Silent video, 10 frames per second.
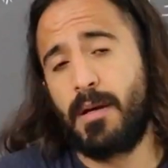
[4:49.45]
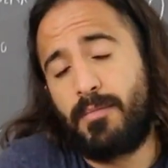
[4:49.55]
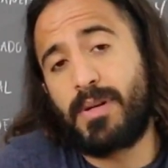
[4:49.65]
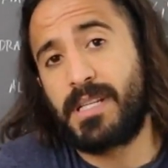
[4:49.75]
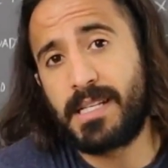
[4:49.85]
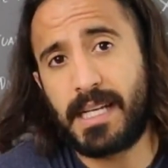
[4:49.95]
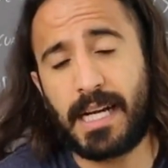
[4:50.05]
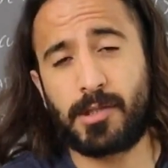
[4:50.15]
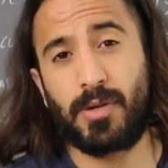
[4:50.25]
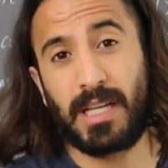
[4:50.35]
pues en ese
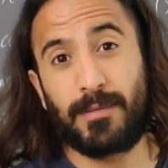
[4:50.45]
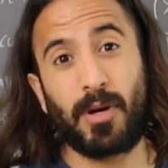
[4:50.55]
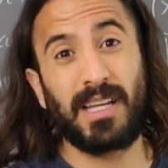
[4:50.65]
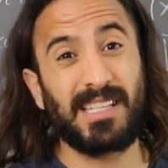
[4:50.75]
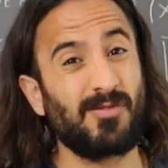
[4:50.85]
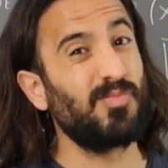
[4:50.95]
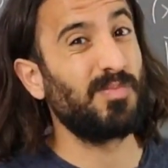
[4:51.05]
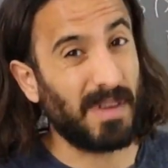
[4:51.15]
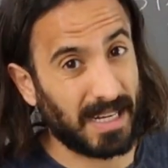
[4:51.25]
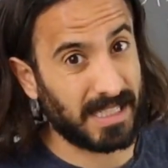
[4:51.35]
caso diríamos que es un
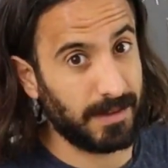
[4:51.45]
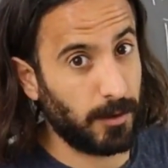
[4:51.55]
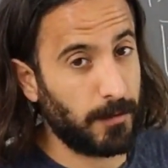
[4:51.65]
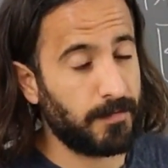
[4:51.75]
máximo.